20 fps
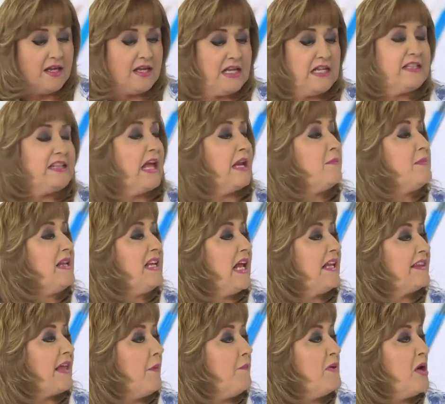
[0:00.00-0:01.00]
y
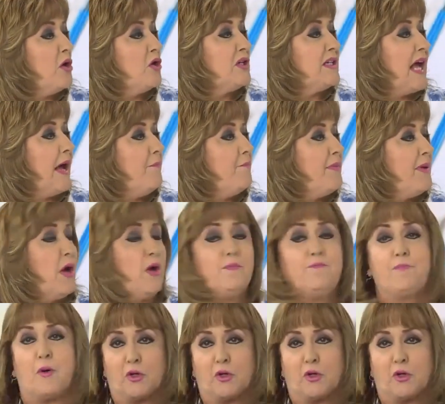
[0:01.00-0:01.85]
termina también campeón.